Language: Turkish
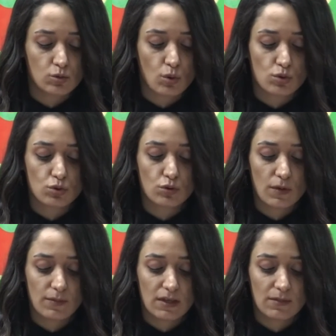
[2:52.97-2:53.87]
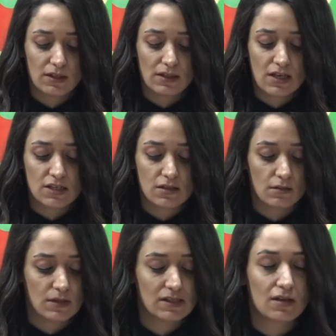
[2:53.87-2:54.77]
soruşturma biriminin
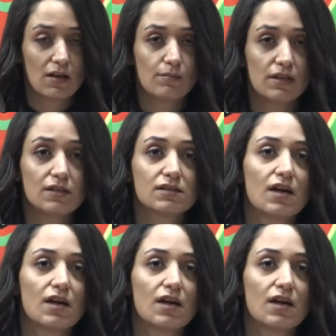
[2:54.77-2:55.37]
değiştirilmesi talebi